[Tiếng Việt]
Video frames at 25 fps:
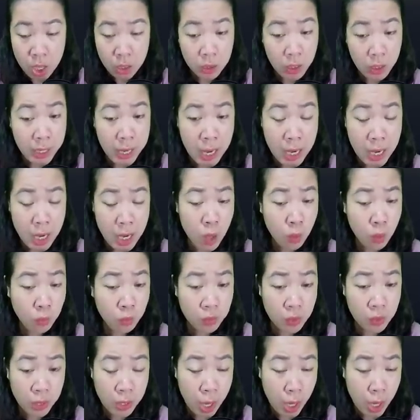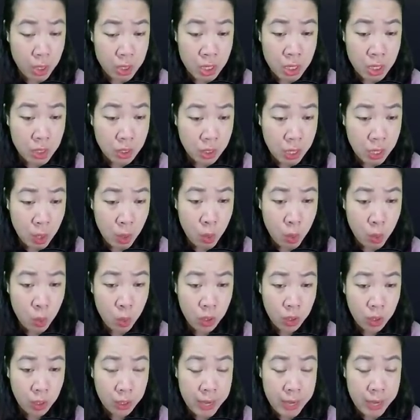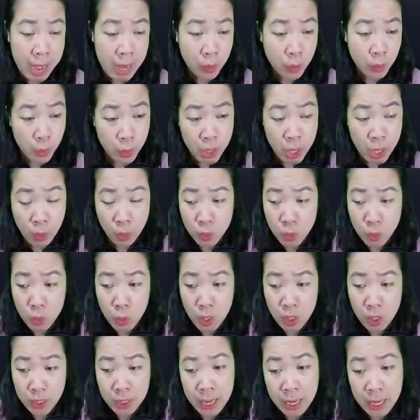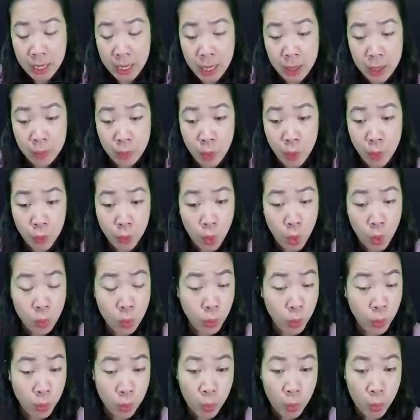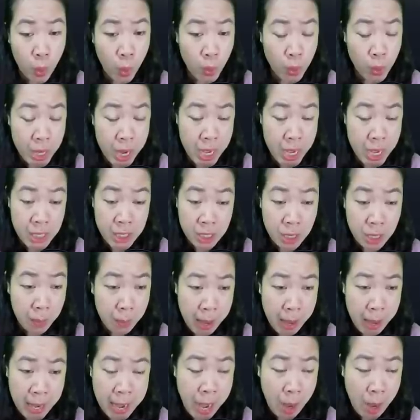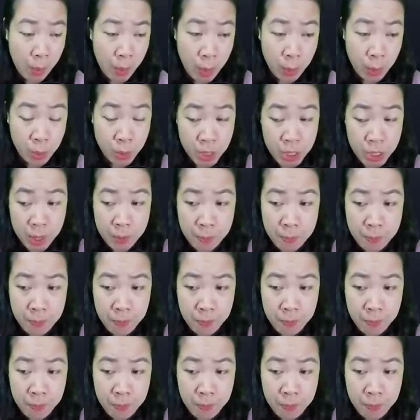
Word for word: Người đàn ông vừa nói dứt câu đã cúi đầu xuống đặt lên môi cô một nụ hôn đầy sự bá đạo độc chiếm.